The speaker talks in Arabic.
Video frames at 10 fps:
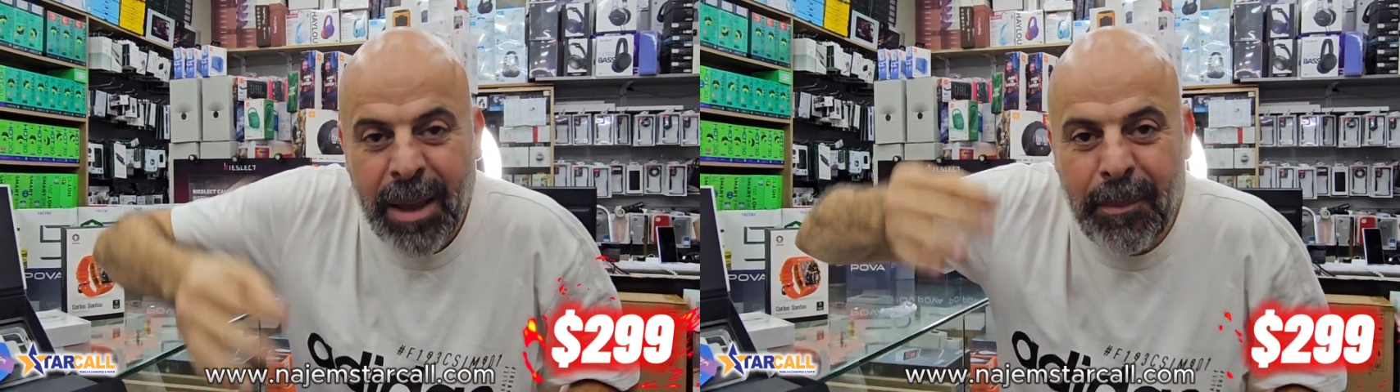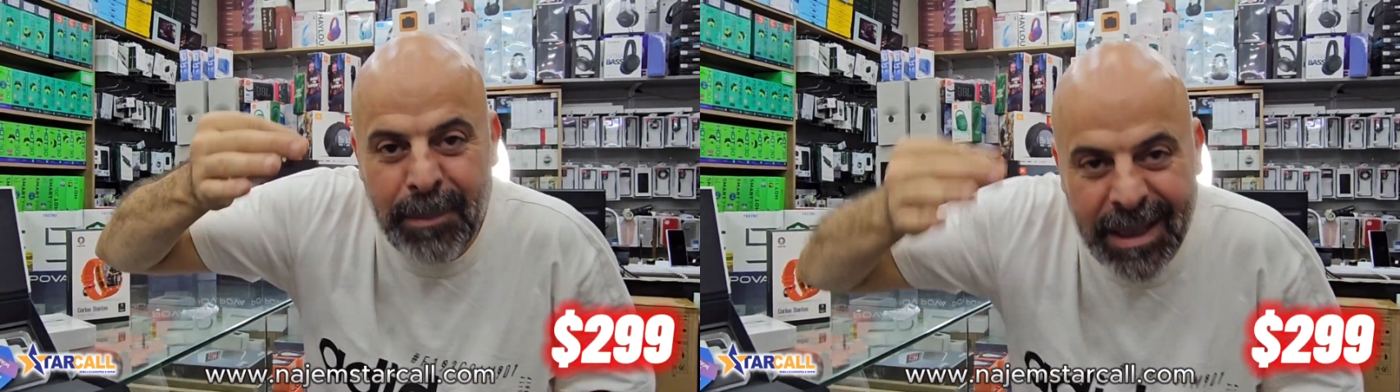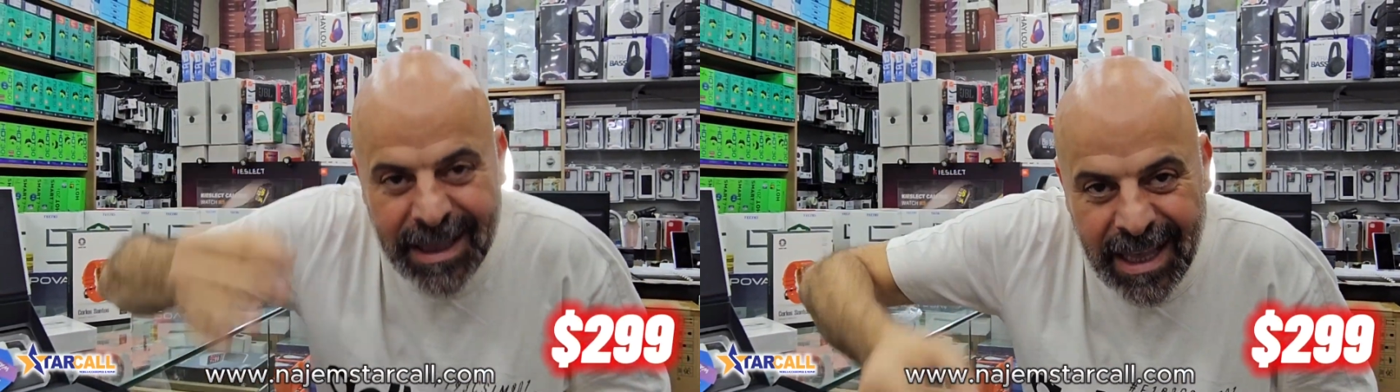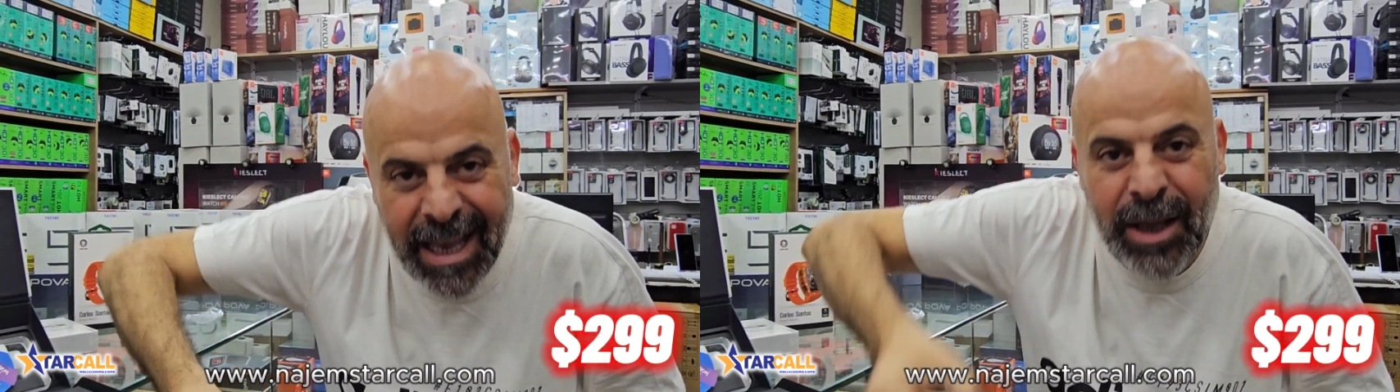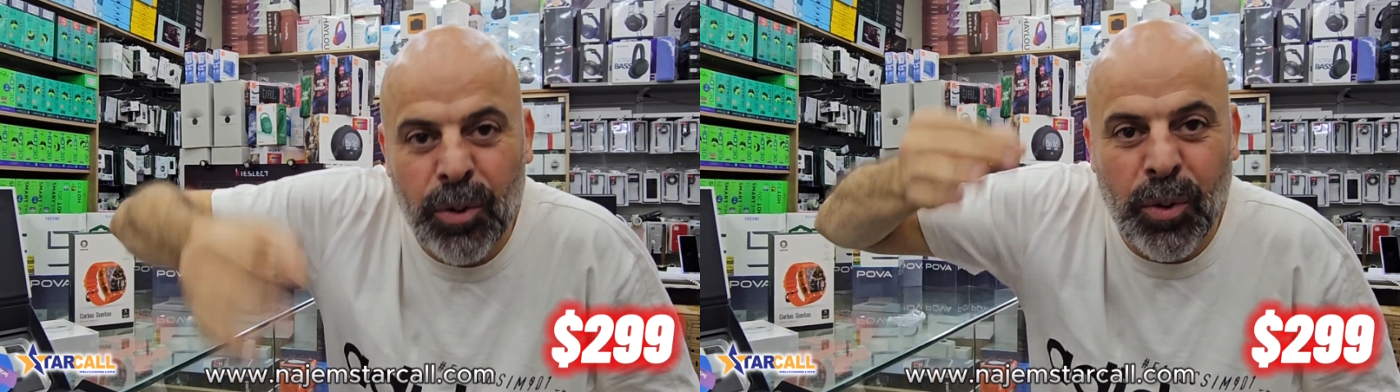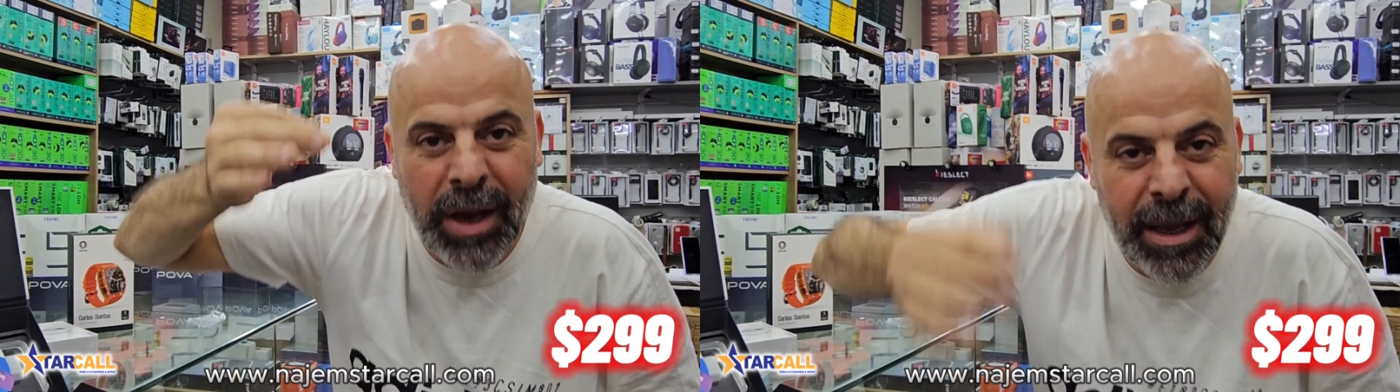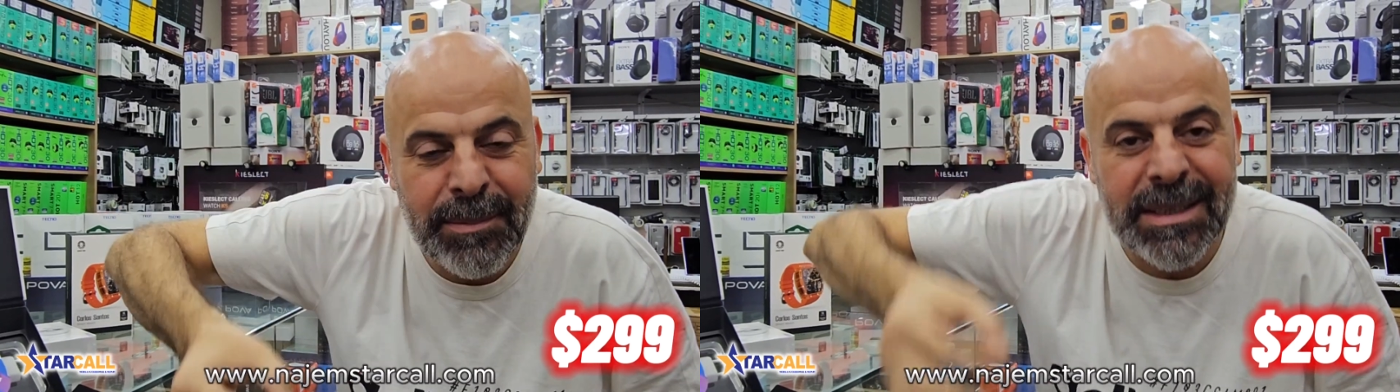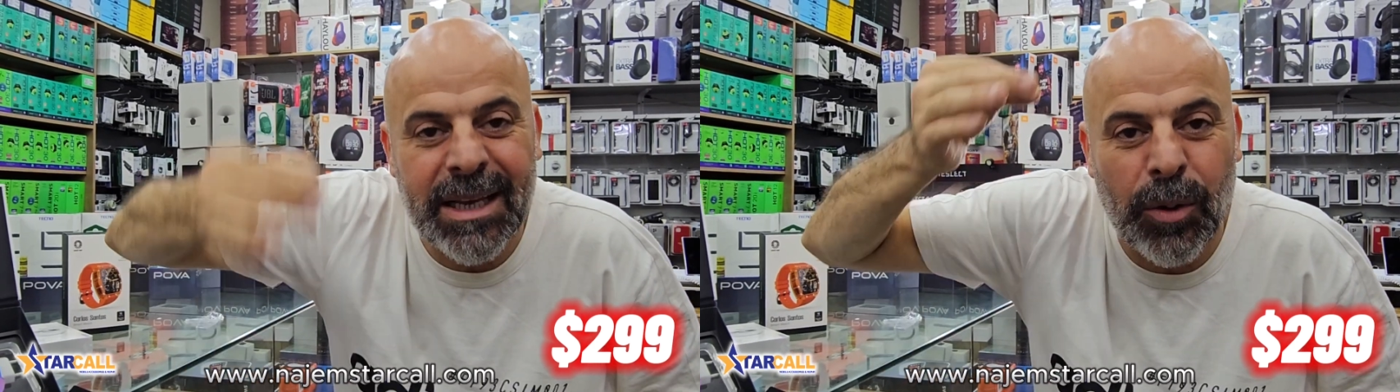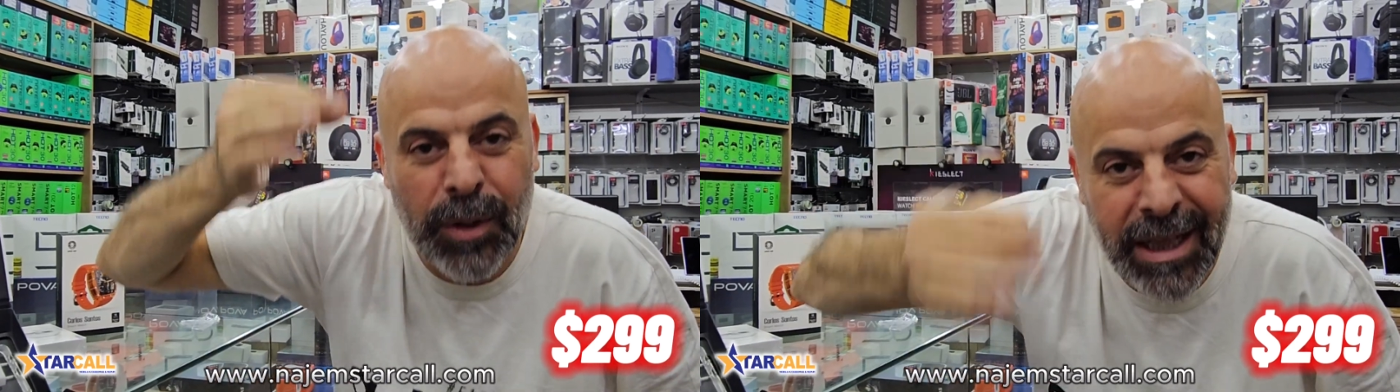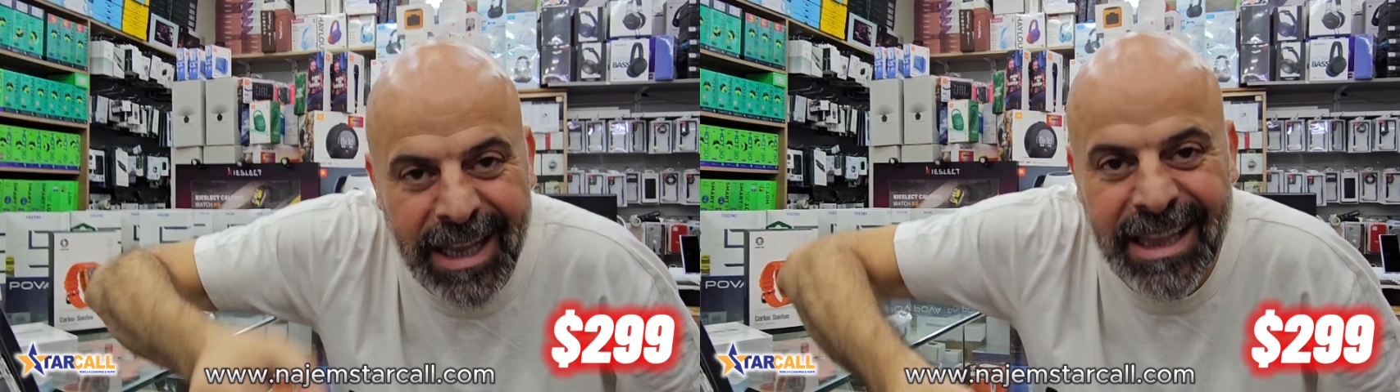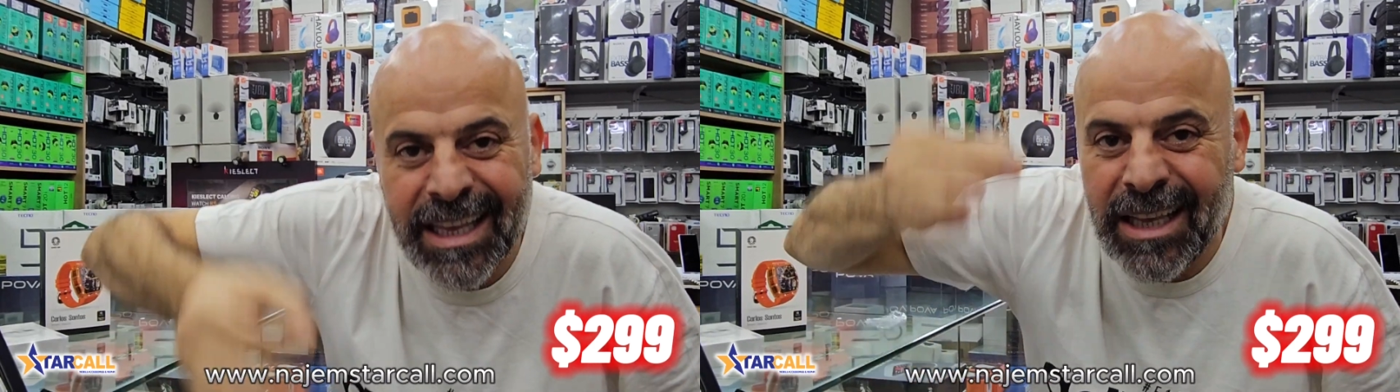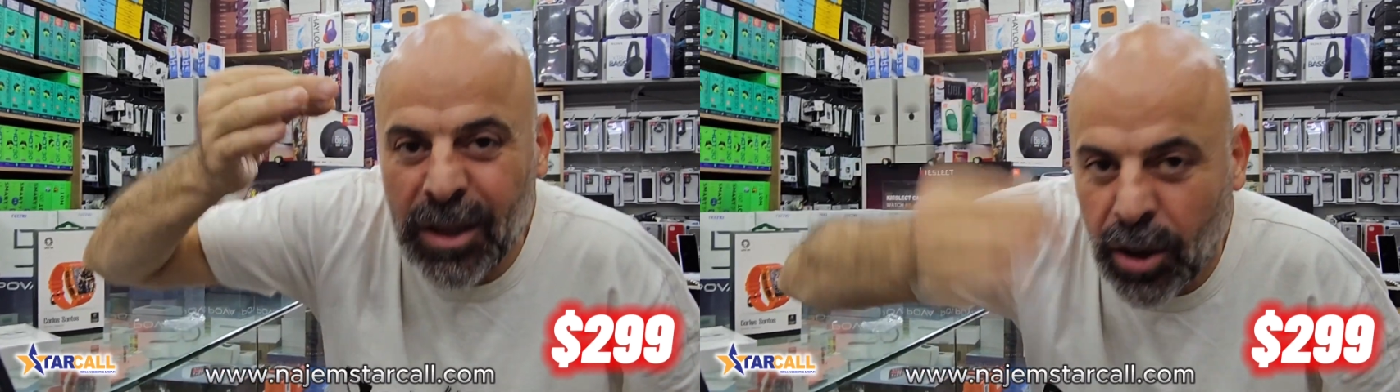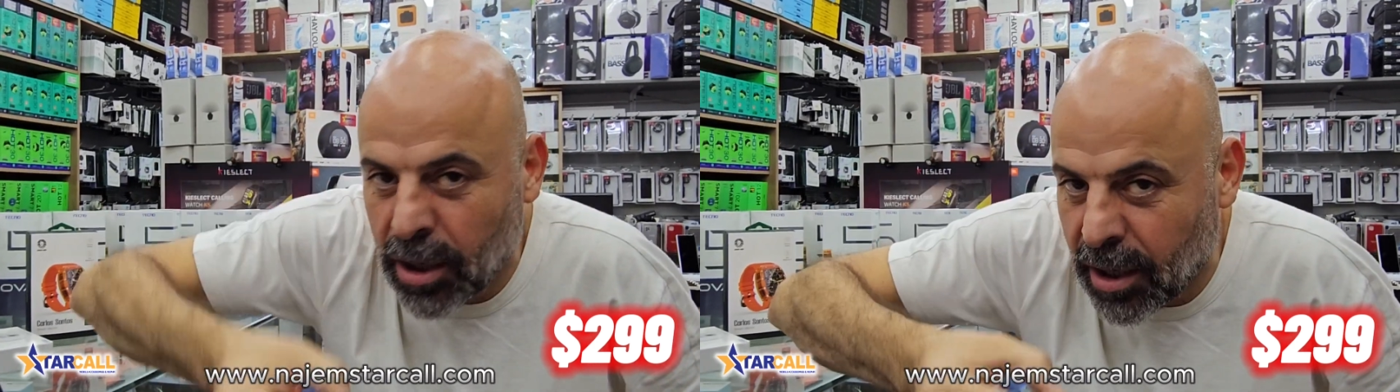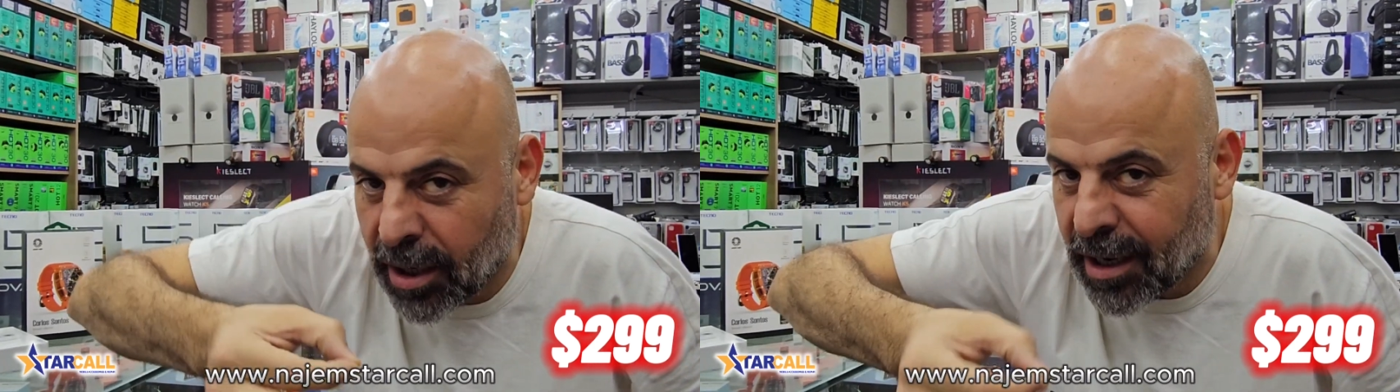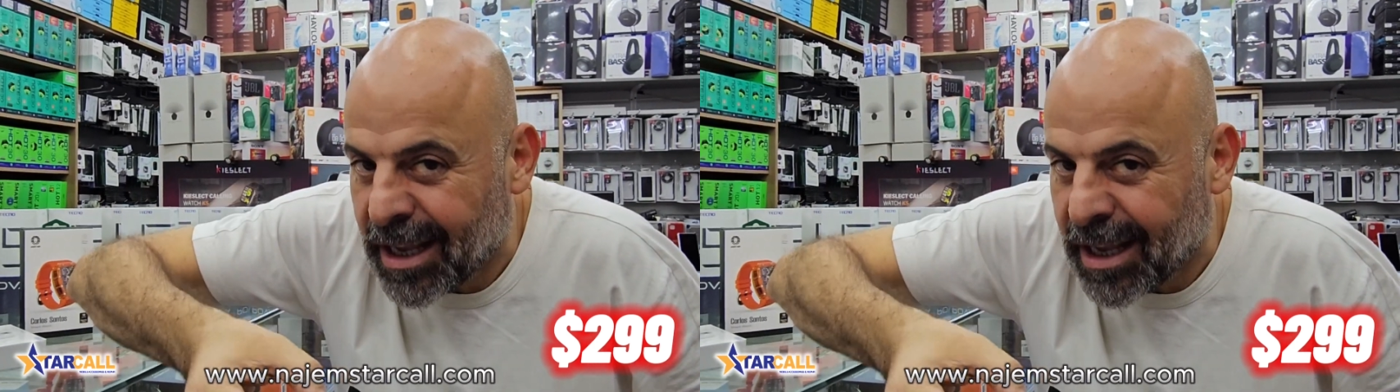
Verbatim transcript: 235 دولار